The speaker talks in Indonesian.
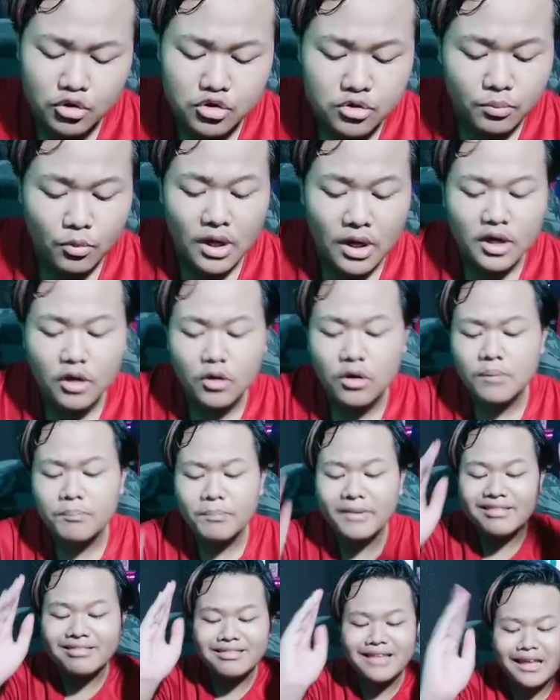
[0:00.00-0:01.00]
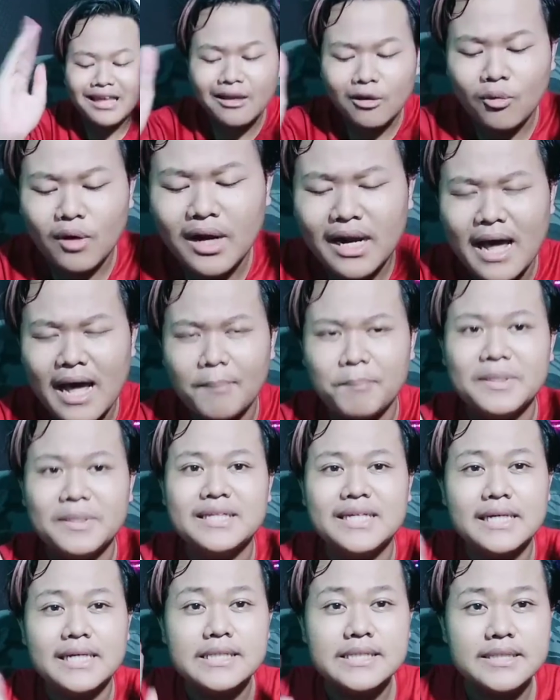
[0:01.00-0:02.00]
sama lu semua. Yang penting gua
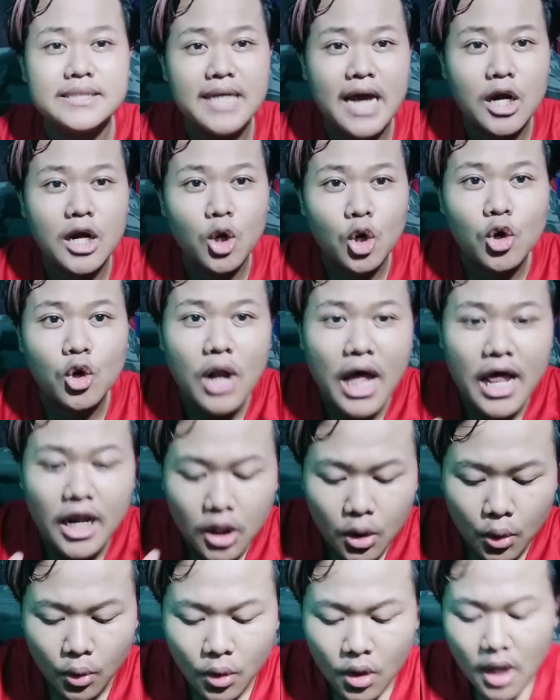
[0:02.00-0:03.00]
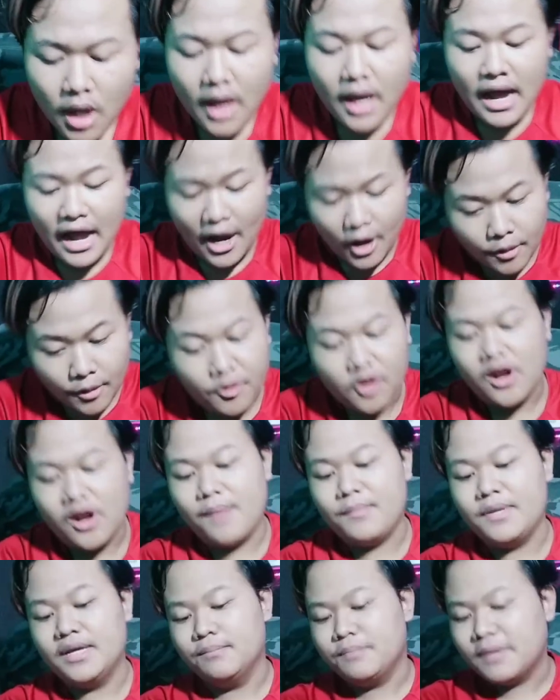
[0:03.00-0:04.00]
dapet Cristiano Ronaldo. Ayo
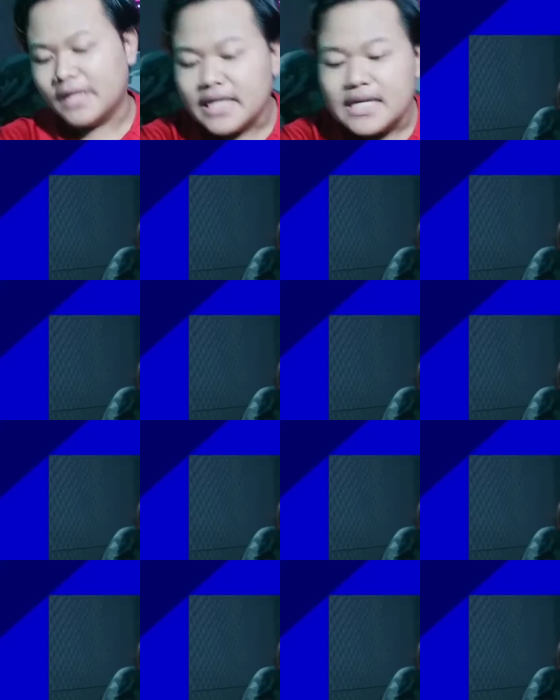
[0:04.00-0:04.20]
Konami,